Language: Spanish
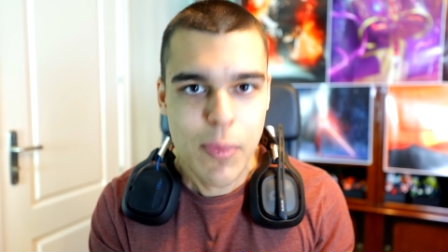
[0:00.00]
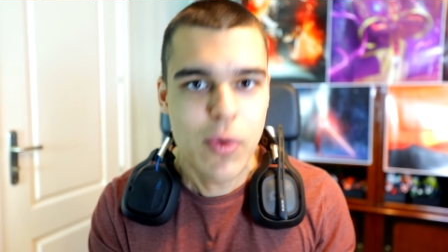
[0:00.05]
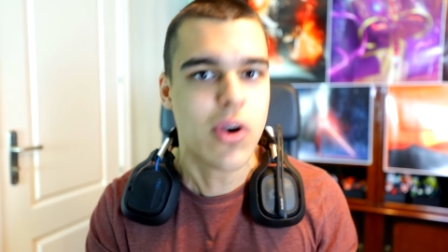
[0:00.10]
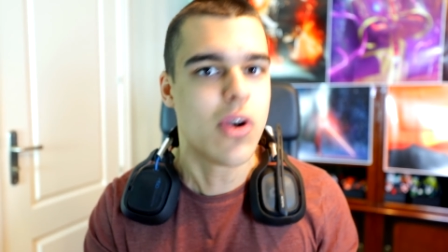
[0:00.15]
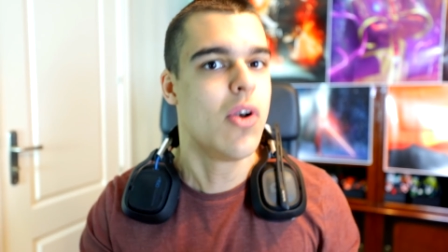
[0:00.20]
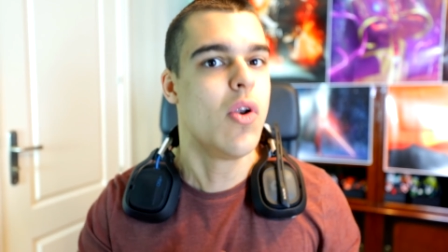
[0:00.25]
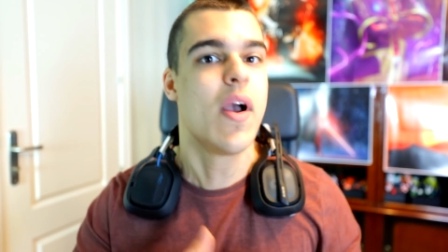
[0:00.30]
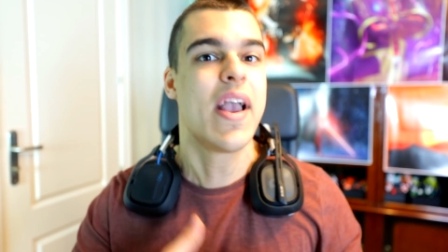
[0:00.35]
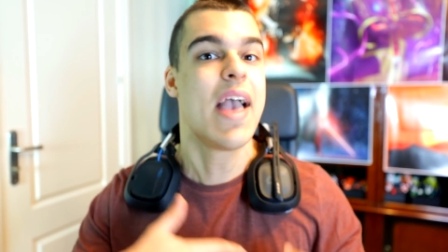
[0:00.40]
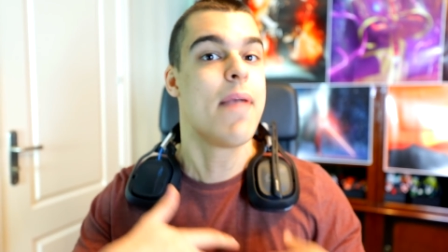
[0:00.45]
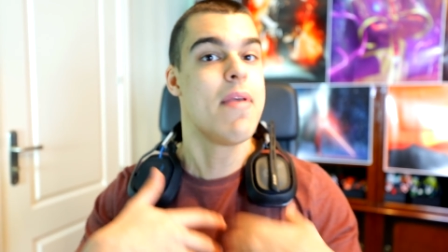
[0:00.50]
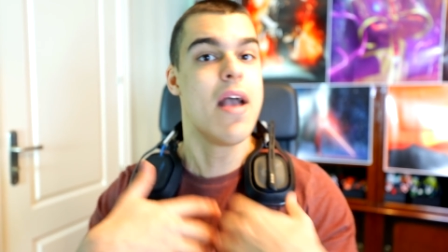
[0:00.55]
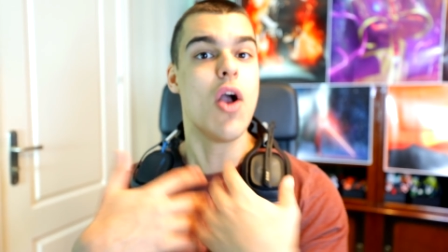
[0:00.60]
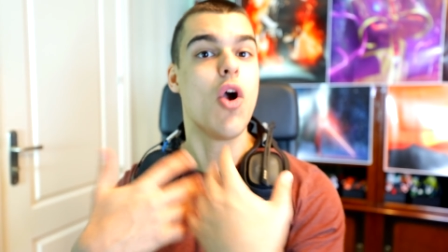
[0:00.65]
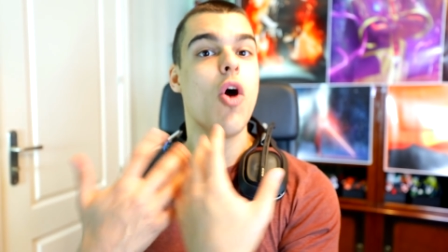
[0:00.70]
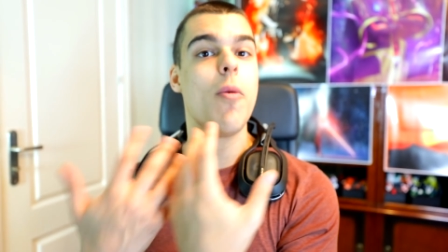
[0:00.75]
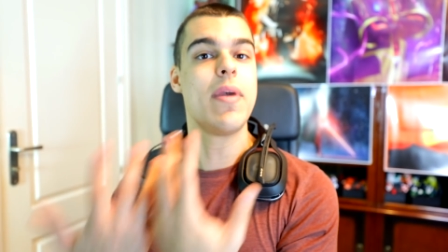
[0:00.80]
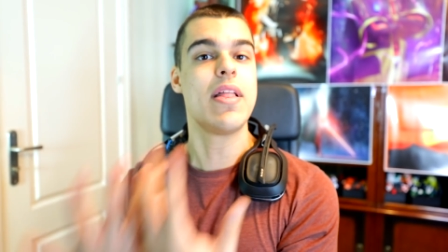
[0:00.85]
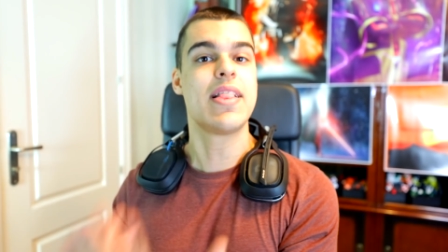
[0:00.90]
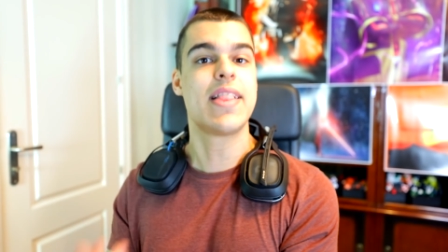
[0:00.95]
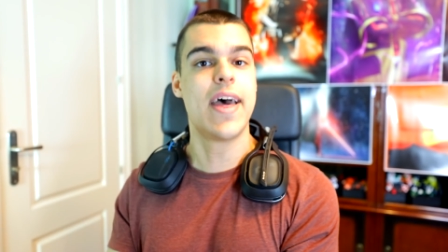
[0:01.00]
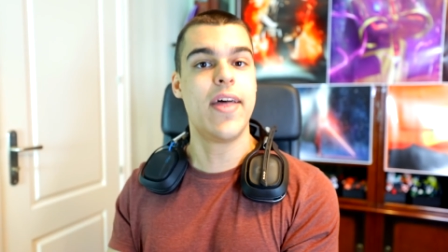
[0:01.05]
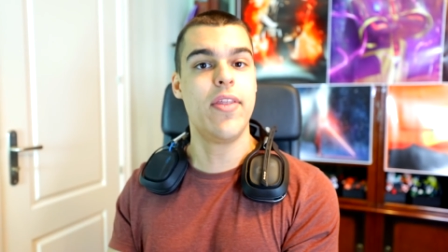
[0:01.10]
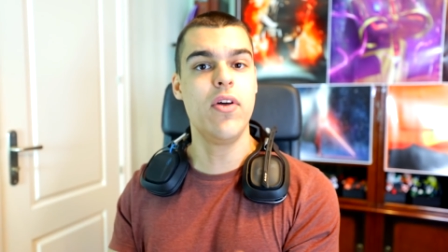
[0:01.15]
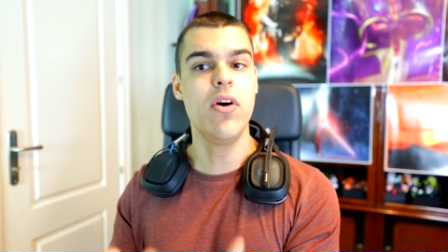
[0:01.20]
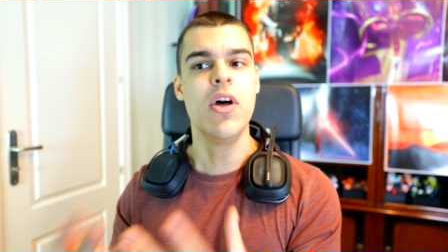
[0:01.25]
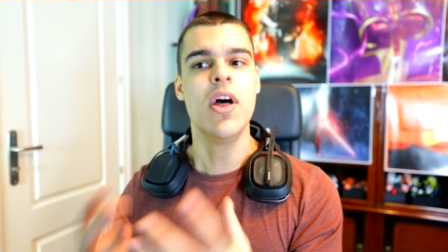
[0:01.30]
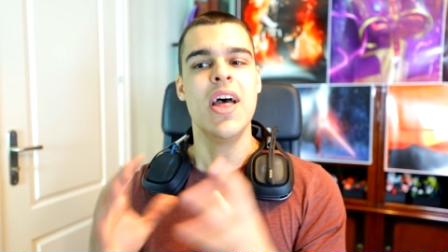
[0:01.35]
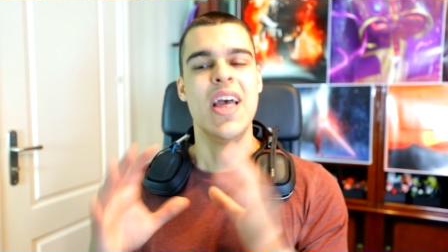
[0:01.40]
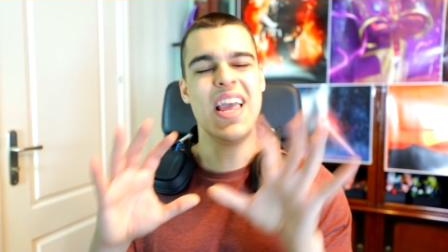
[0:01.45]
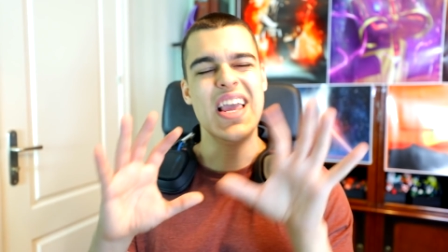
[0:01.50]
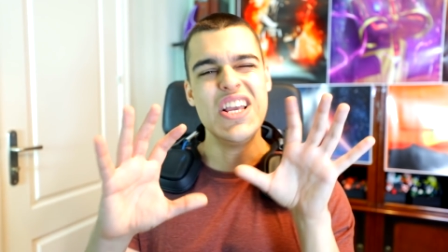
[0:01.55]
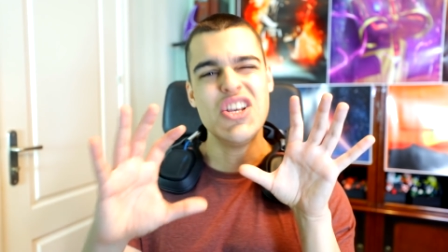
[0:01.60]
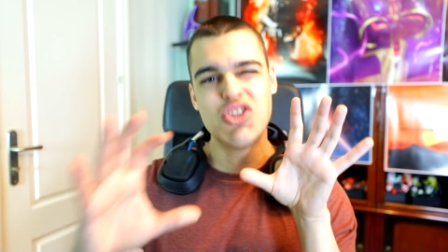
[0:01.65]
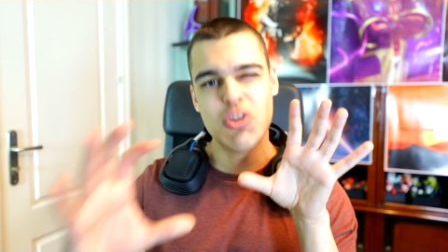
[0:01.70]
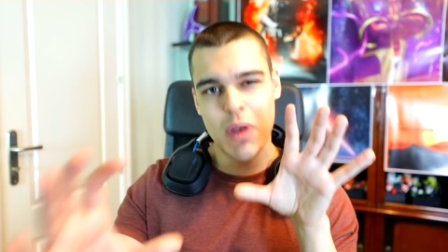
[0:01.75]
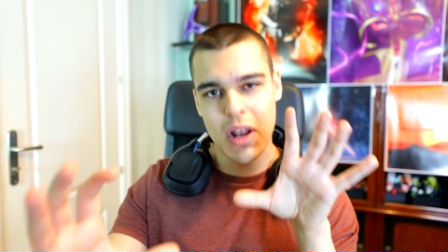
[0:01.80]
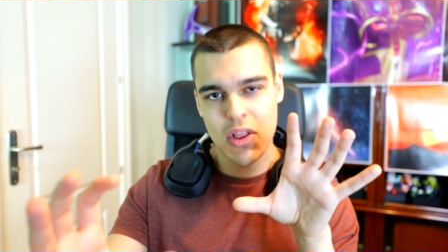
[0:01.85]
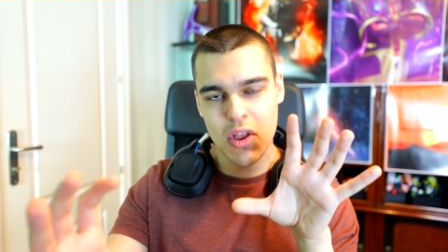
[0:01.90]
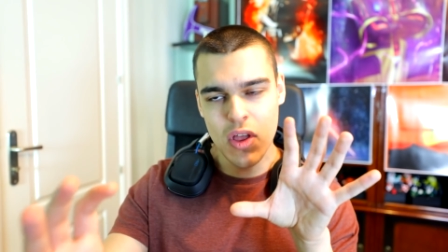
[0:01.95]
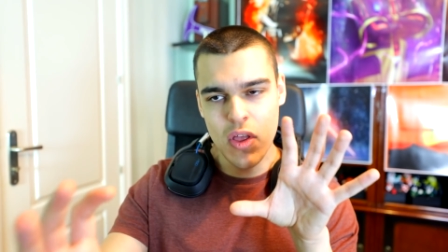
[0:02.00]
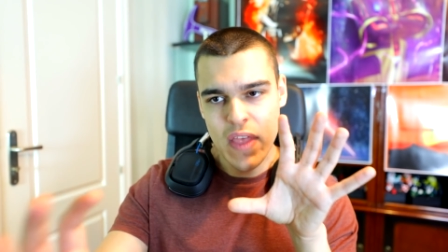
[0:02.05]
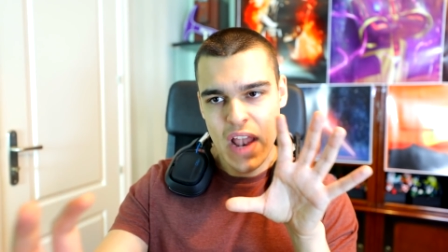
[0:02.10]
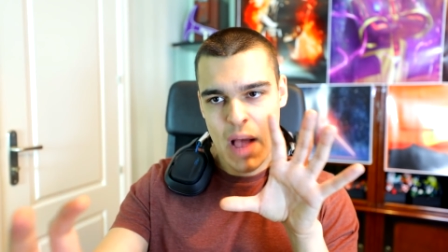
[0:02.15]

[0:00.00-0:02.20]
por lo que habían comentado y sobre todo